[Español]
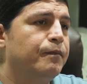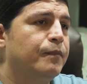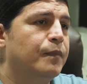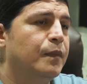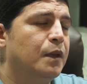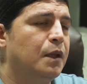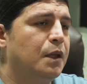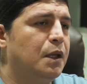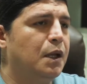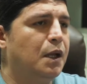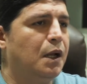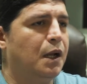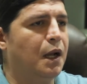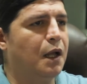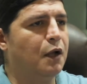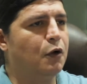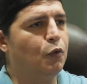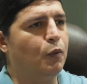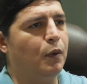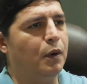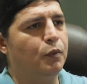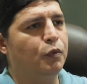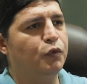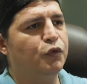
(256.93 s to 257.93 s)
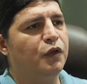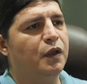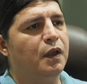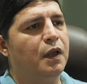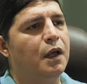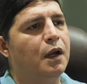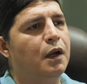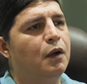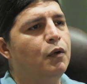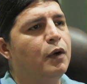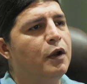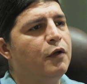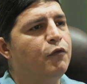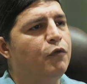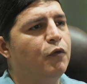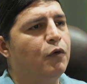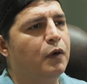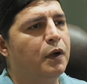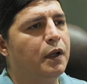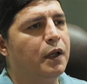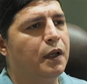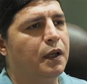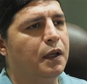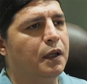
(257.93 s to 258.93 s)
Y claro, vamos a darle un
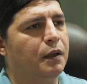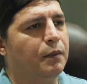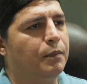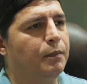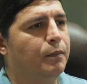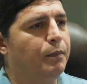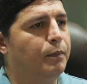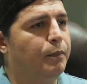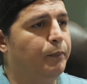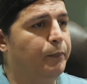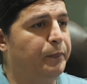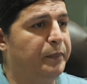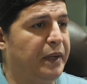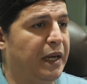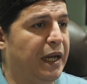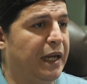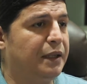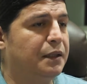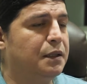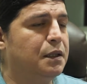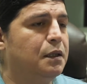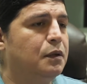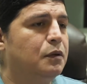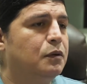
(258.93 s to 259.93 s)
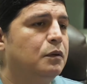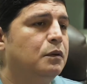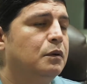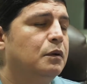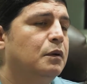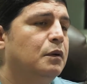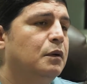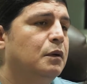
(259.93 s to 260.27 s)
enfoque práctico,